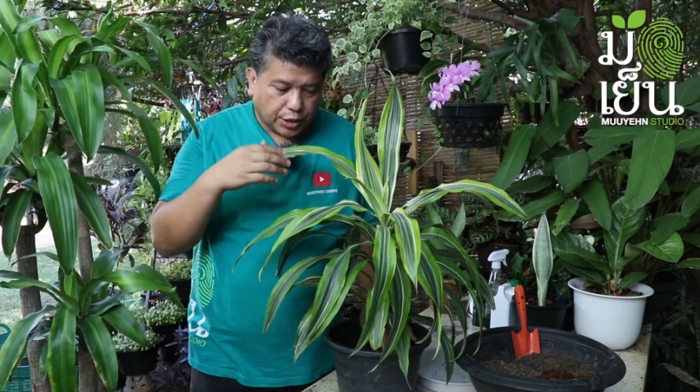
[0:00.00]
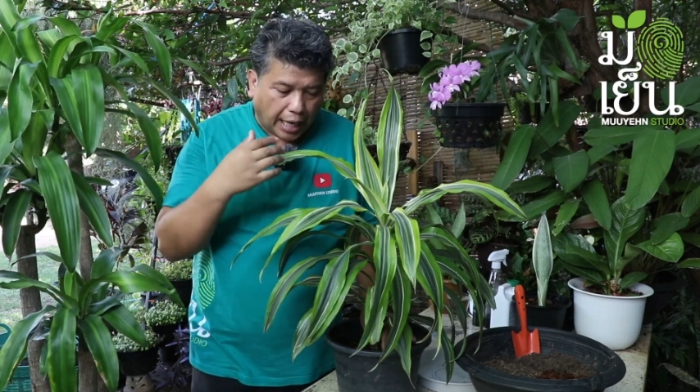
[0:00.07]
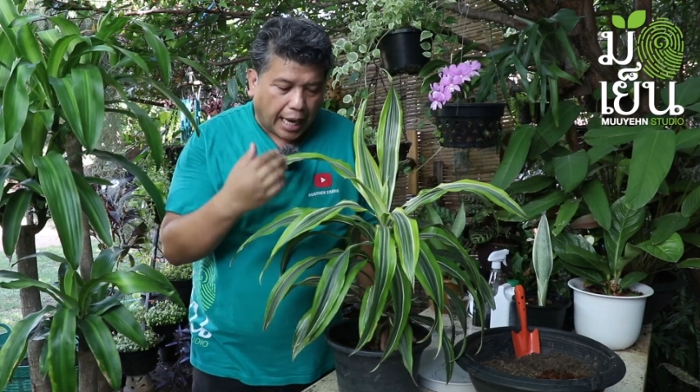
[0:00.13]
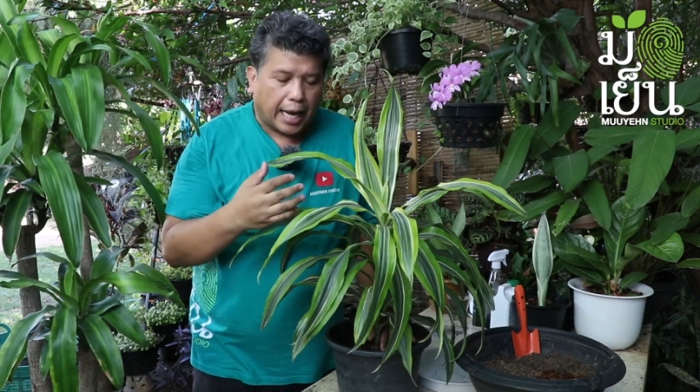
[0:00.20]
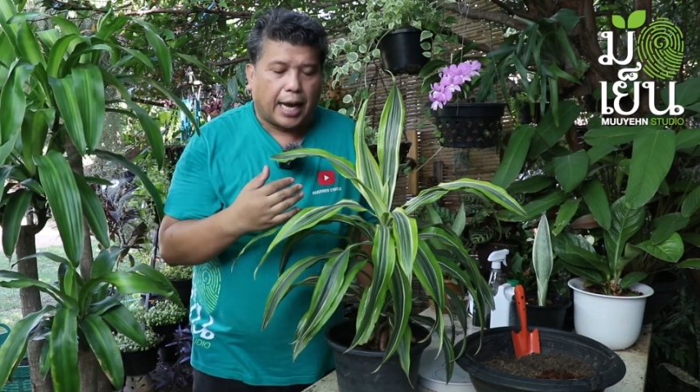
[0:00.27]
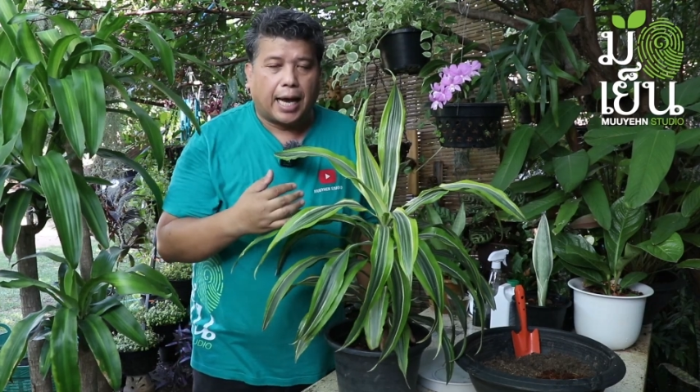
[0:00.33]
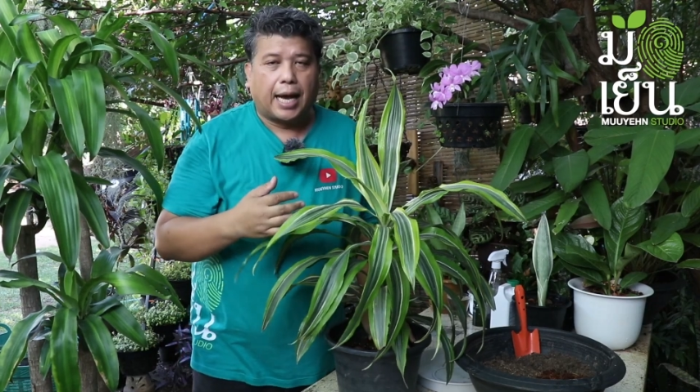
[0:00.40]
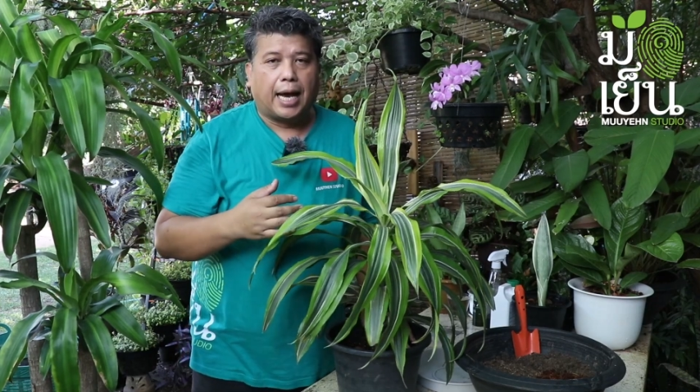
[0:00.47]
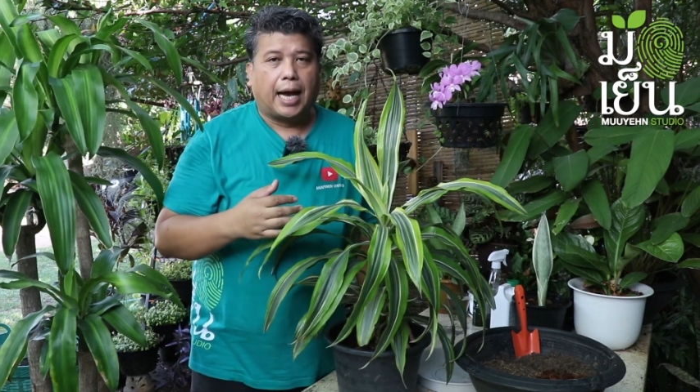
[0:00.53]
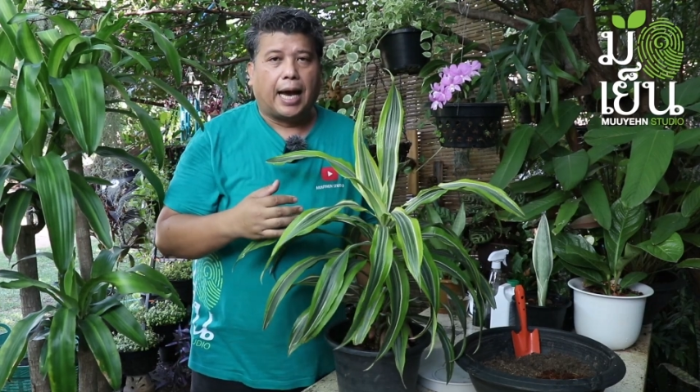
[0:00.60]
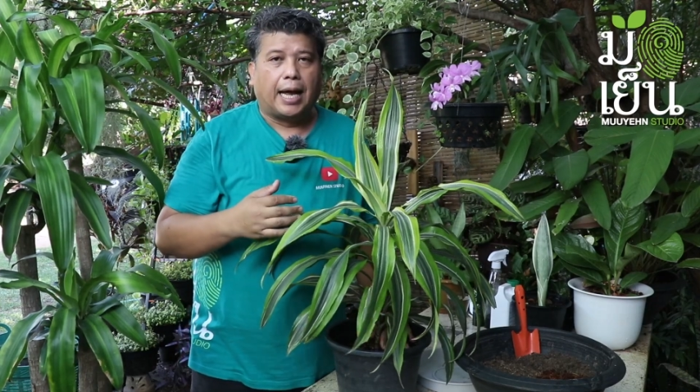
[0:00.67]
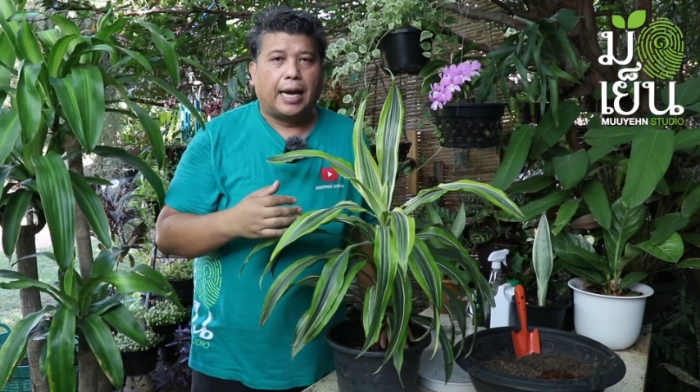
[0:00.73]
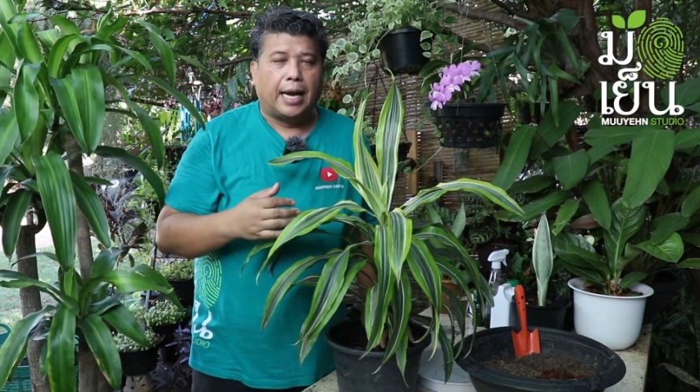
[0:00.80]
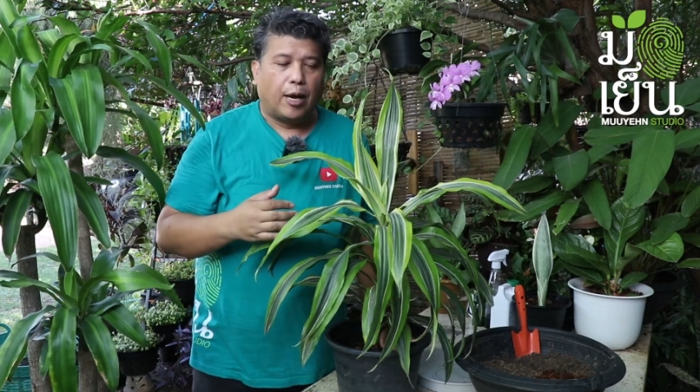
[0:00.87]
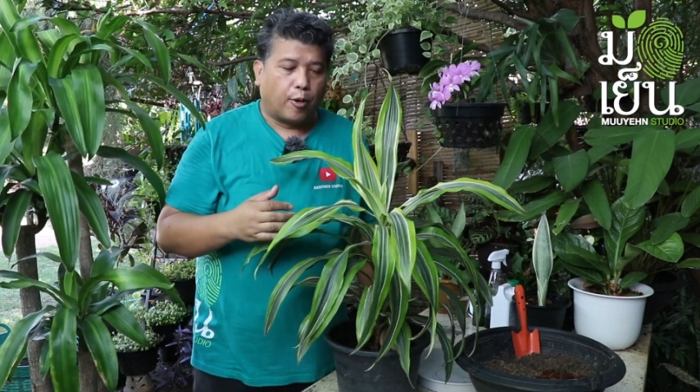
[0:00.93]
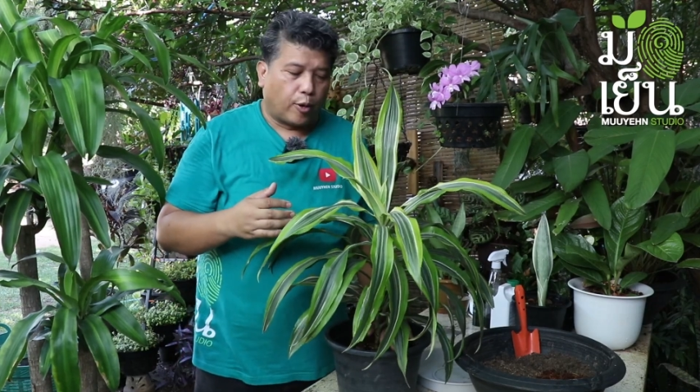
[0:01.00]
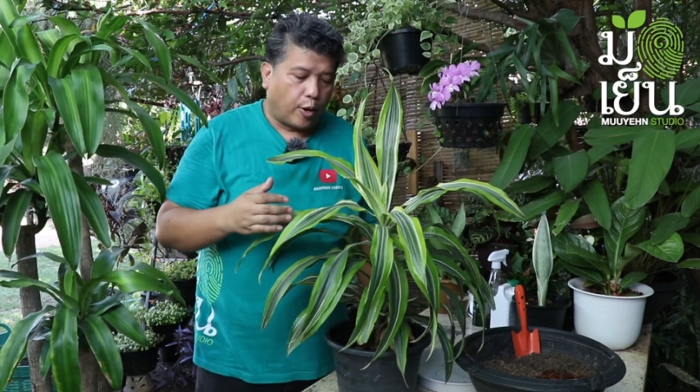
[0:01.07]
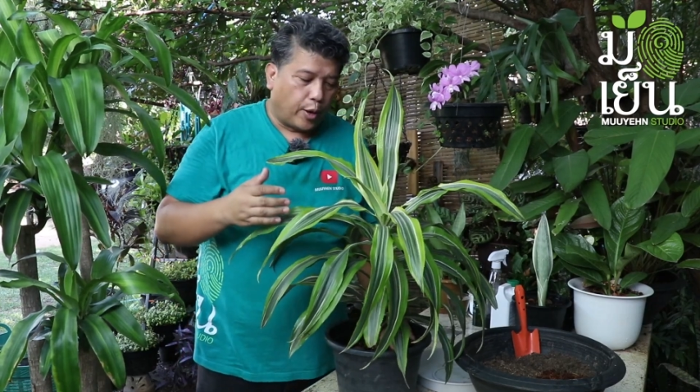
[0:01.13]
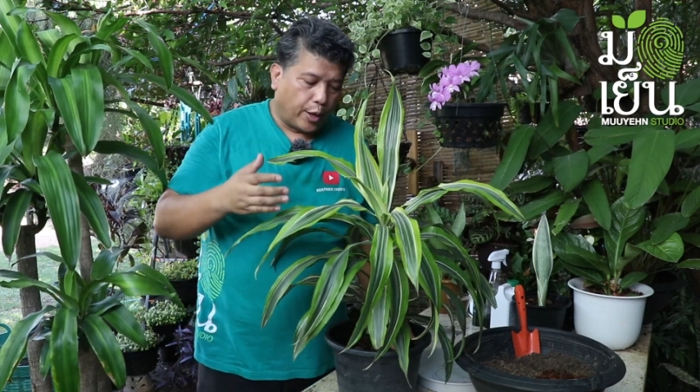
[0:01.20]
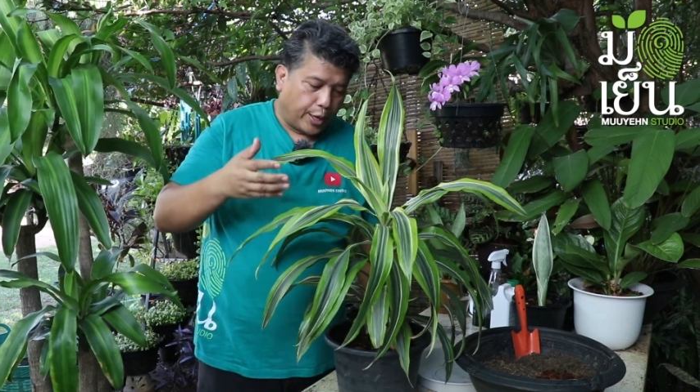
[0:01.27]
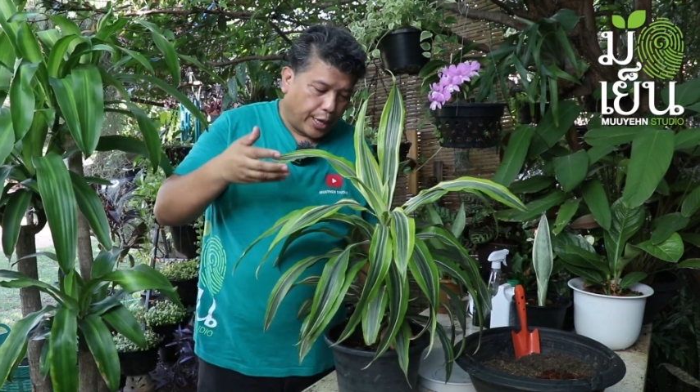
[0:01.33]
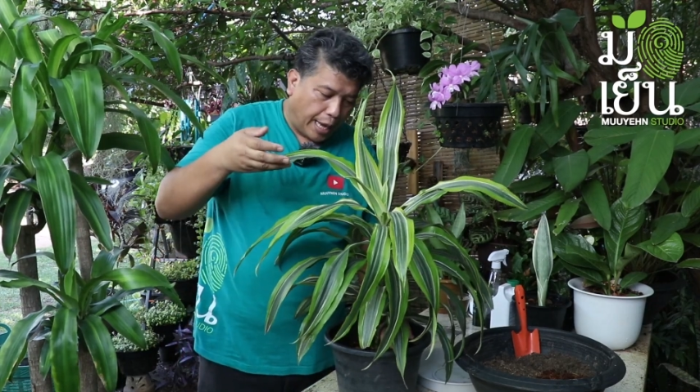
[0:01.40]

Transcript: สร้างอาหารแล้วก็